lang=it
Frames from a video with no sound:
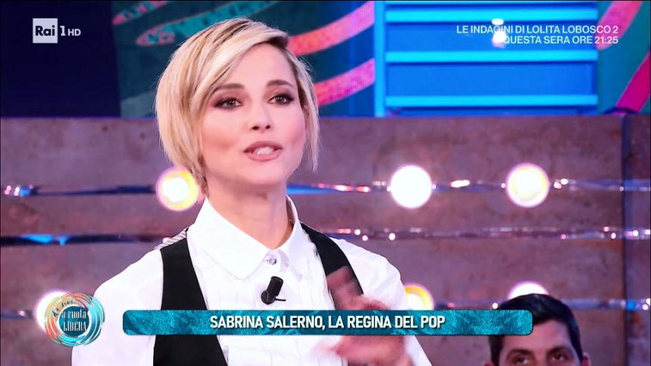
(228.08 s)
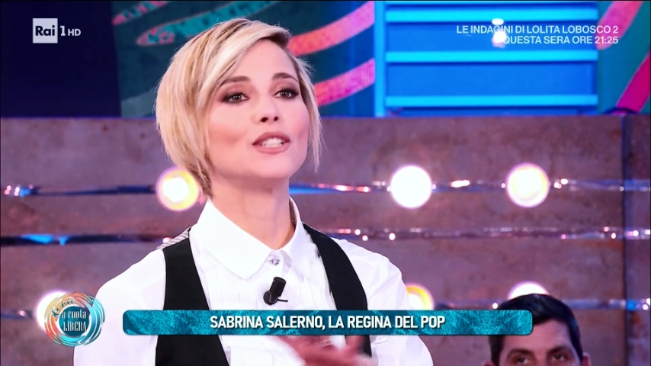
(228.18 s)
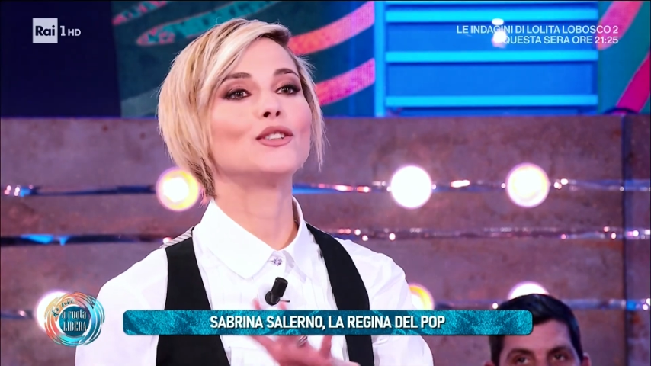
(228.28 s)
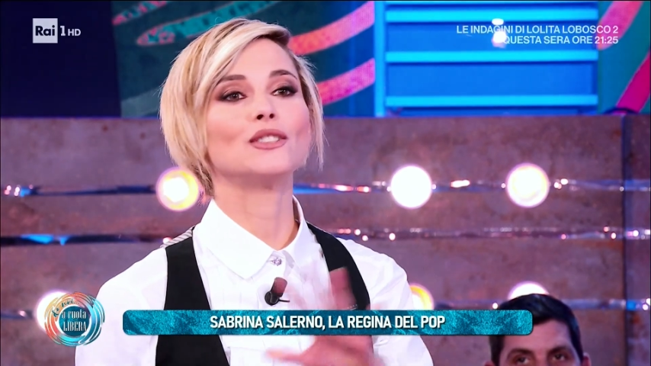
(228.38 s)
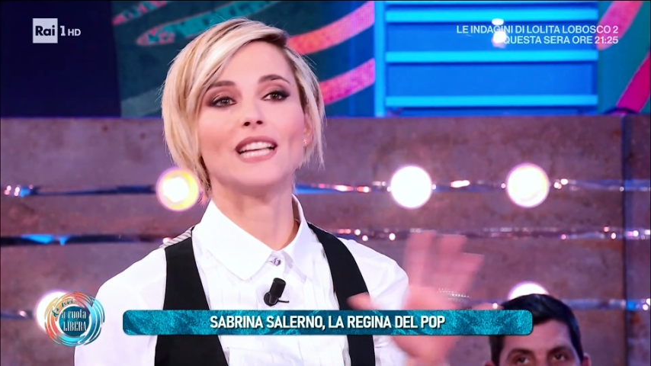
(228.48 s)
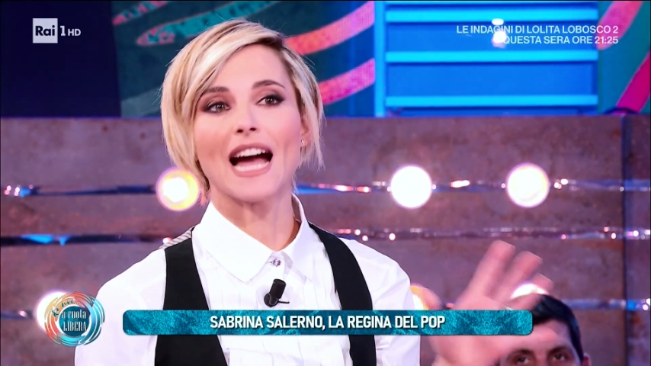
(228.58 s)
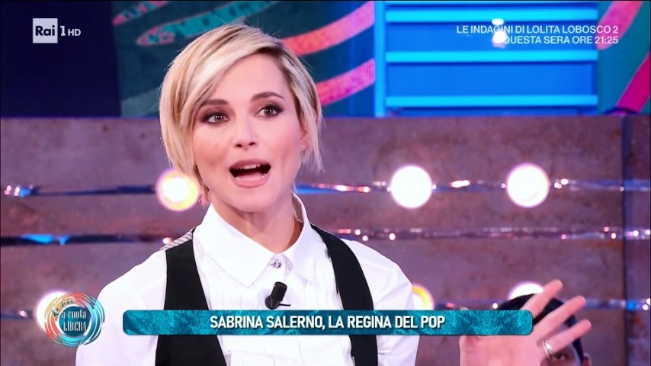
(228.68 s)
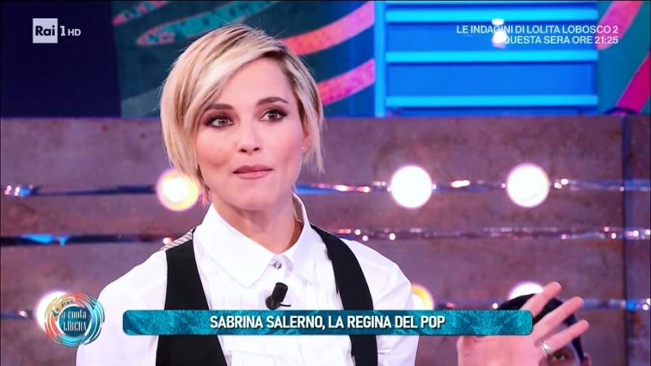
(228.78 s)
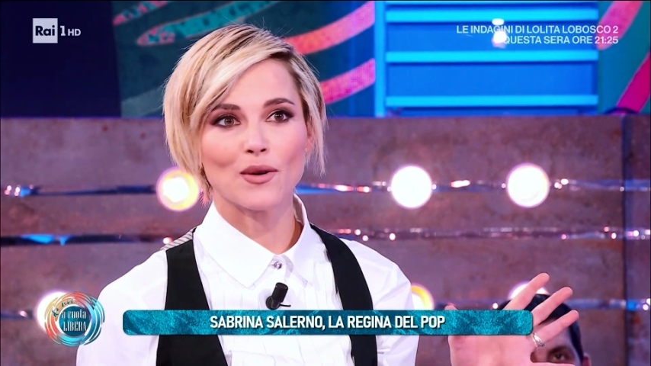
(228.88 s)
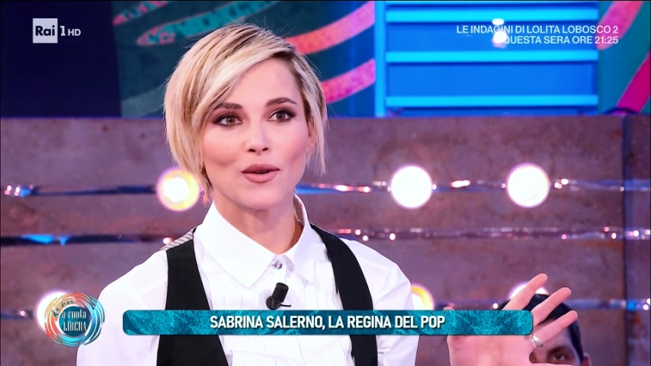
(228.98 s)
ti
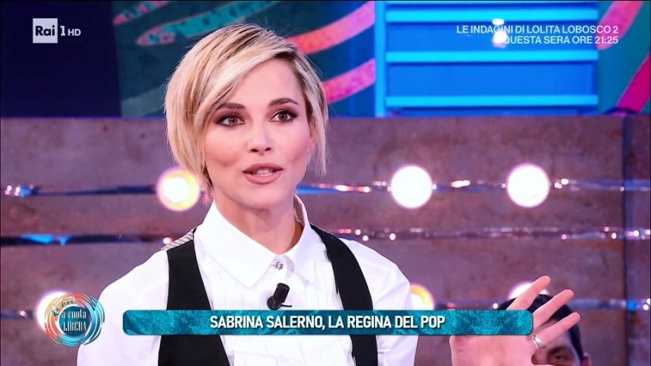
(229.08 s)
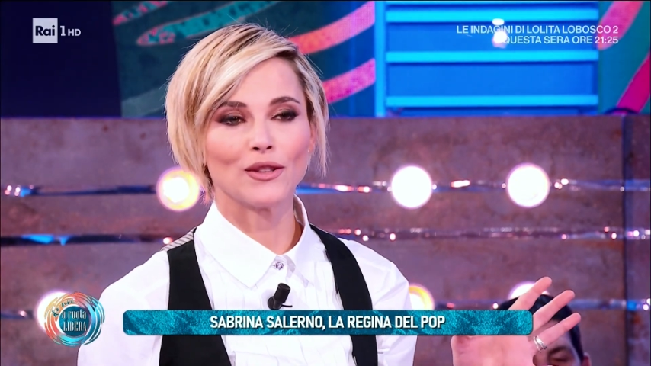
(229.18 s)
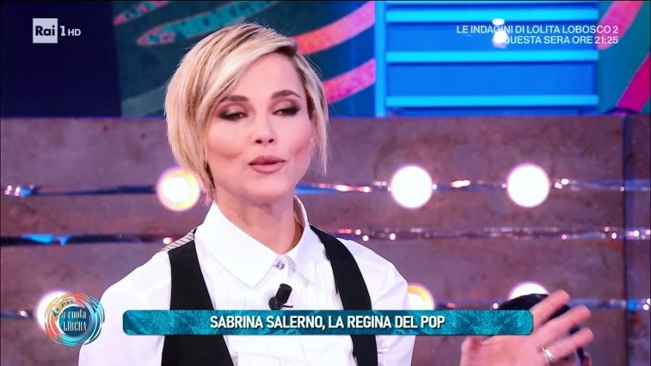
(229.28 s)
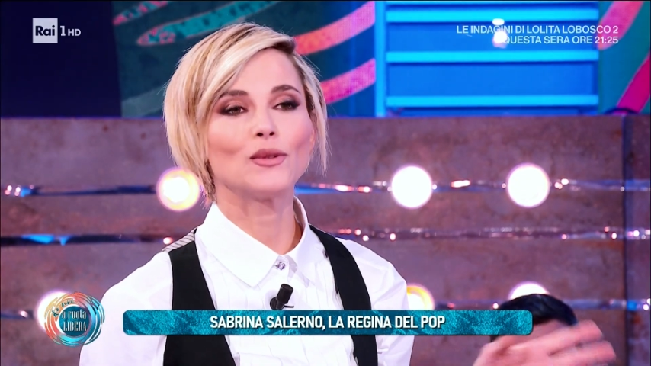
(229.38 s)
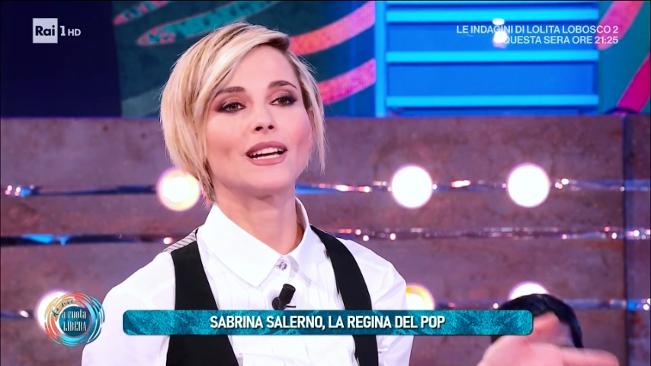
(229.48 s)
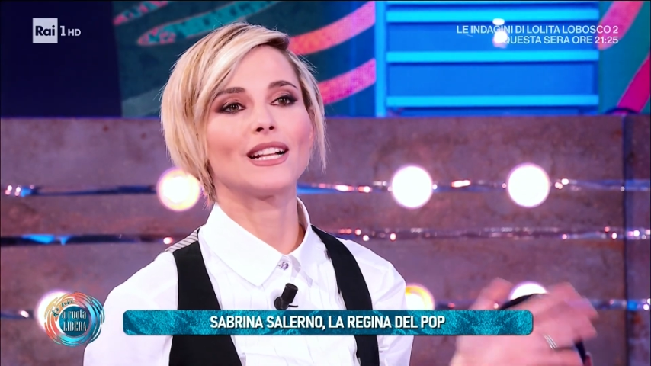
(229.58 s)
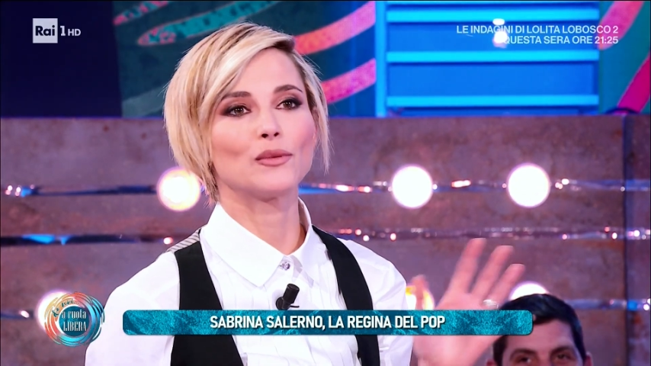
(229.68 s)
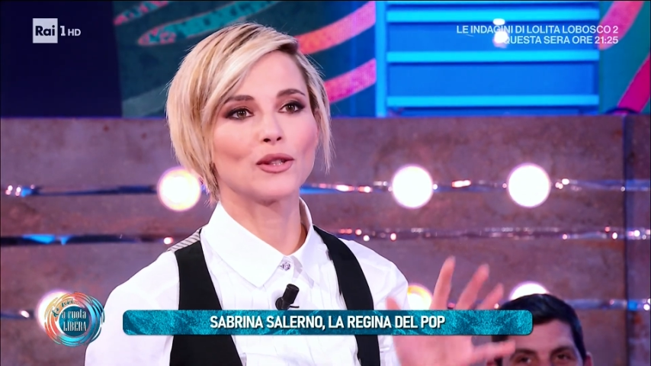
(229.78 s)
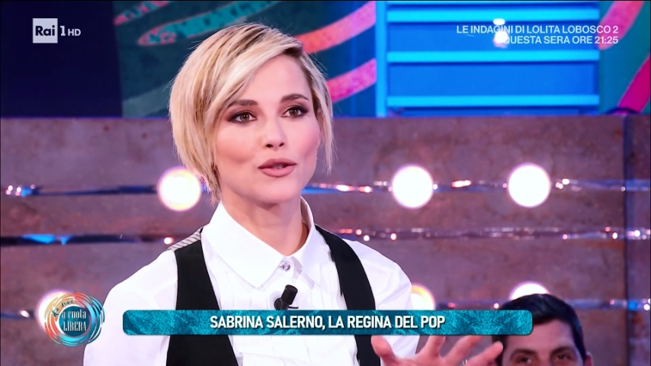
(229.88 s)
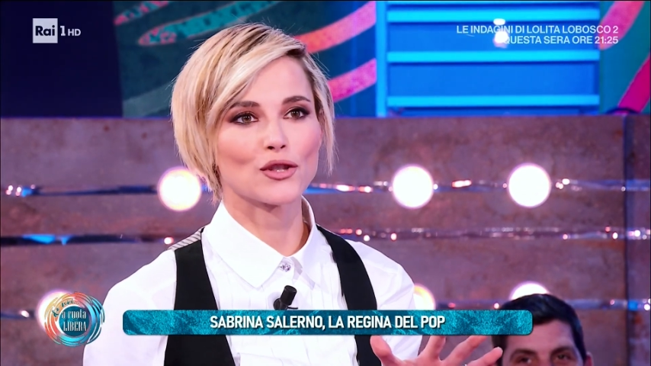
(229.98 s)
godiamo in tutta la
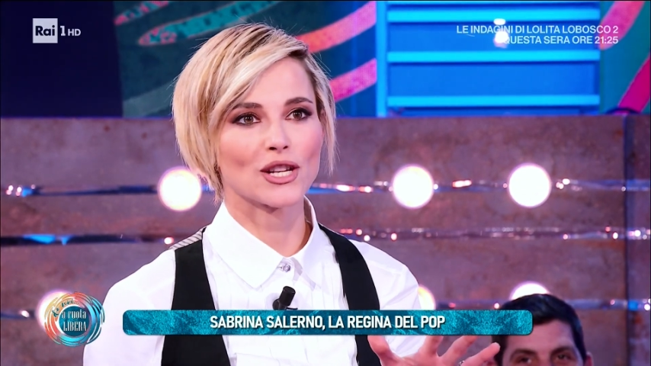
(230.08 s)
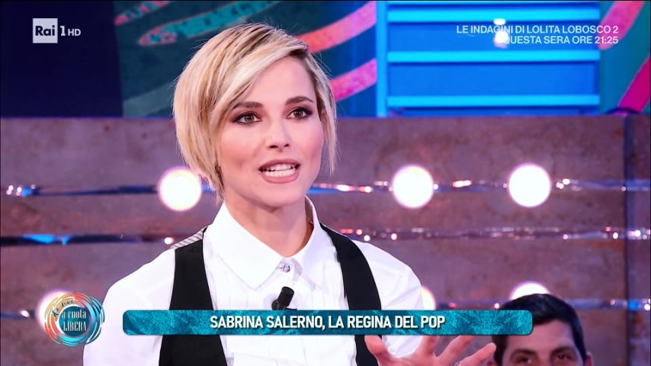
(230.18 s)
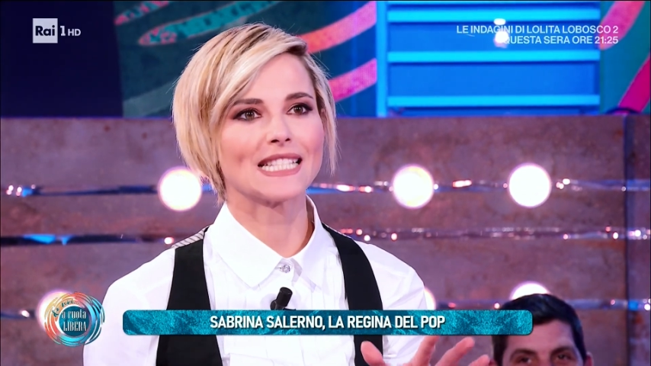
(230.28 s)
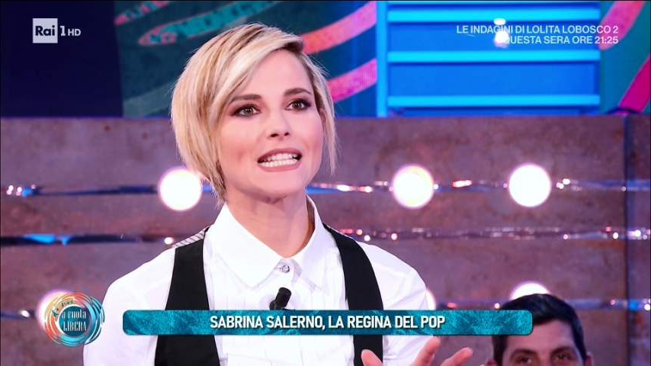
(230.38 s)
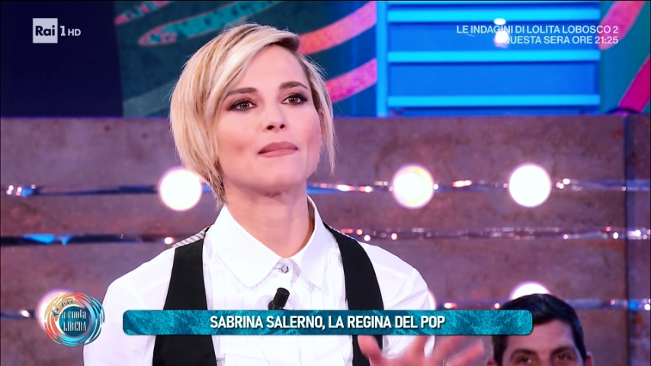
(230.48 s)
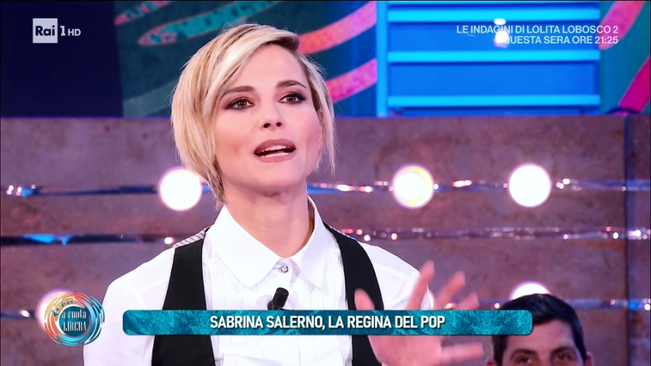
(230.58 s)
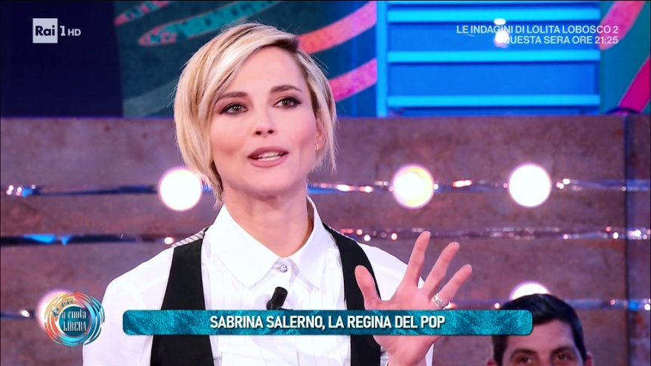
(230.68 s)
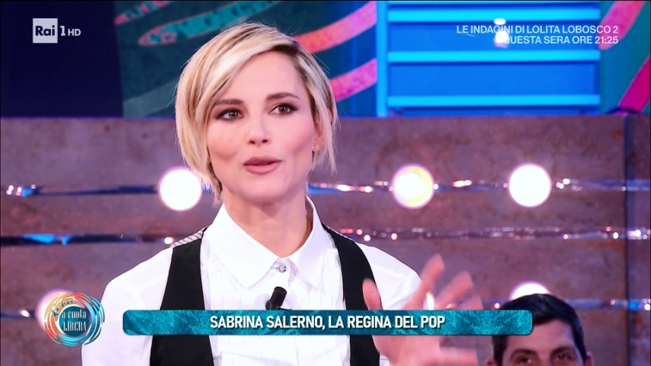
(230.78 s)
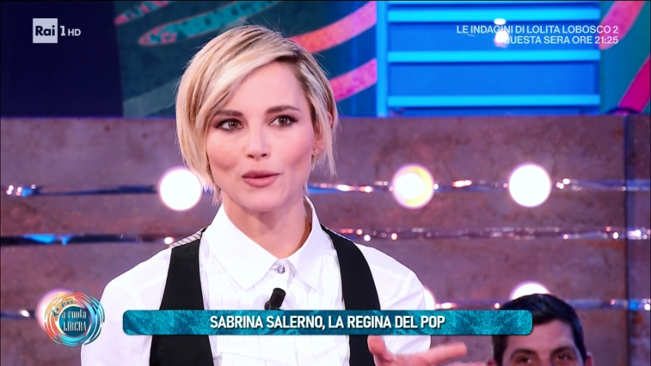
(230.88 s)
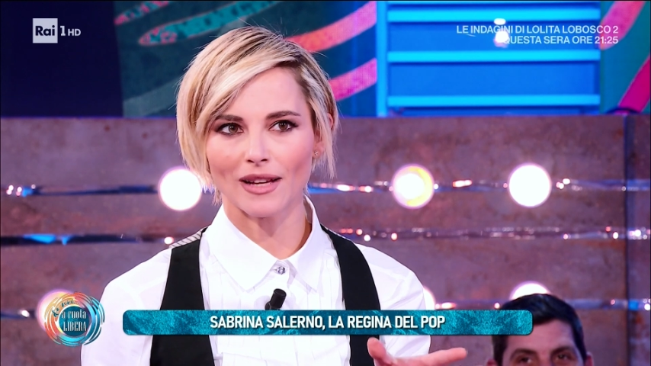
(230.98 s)
tua innocenza ma anche
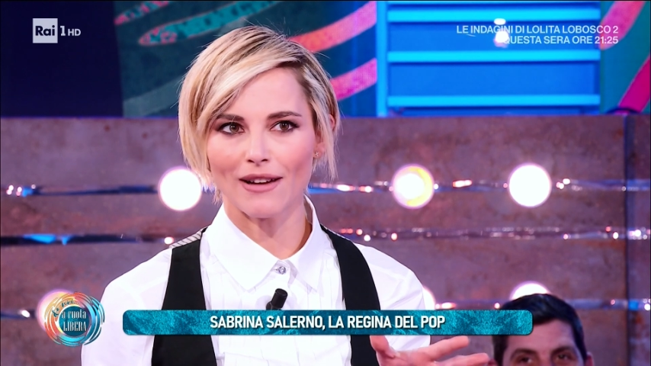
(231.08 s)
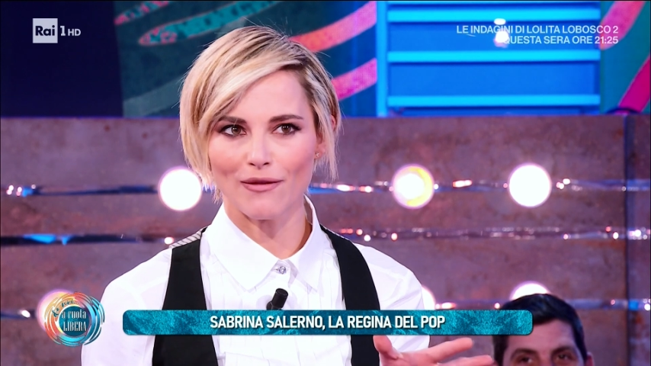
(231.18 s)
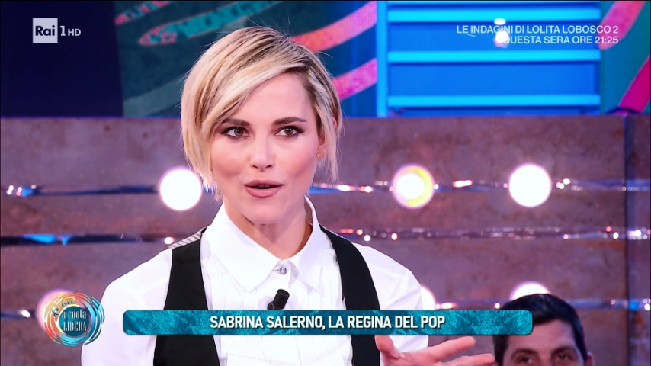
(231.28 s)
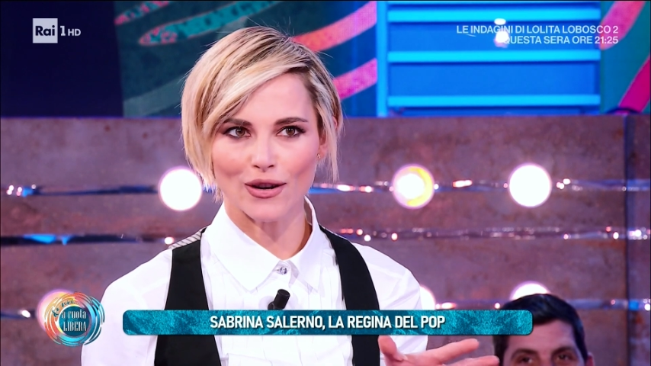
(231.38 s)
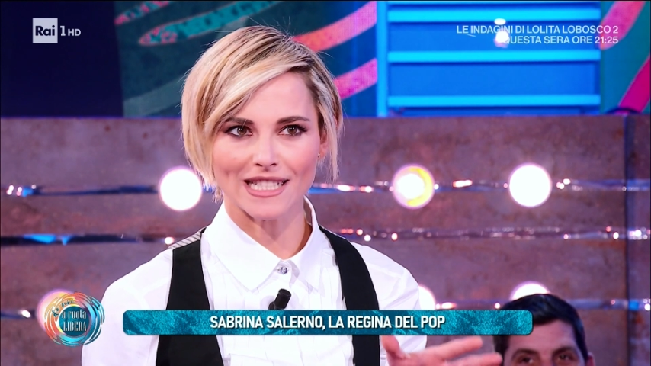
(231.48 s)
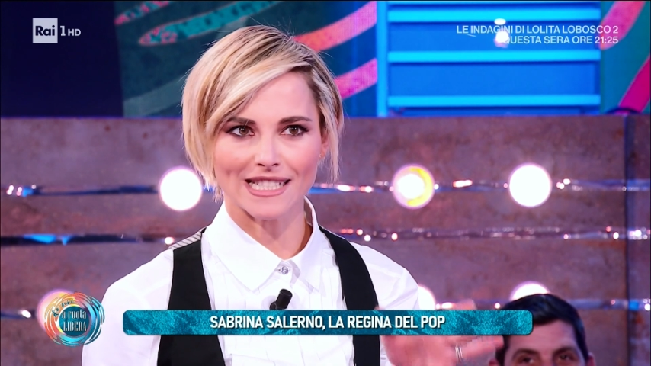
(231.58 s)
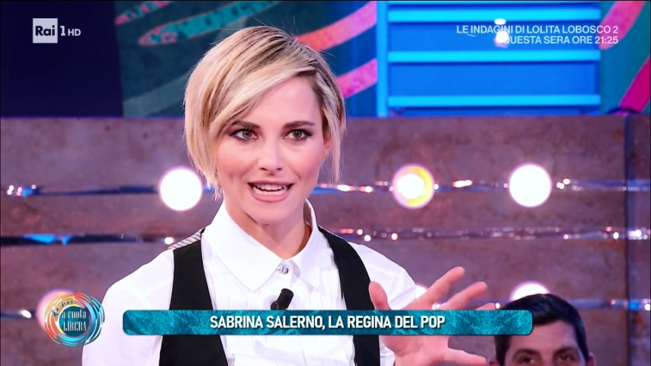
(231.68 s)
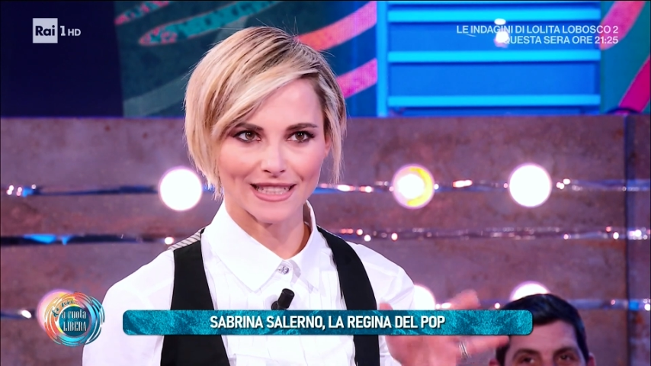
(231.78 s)
in tutta la forza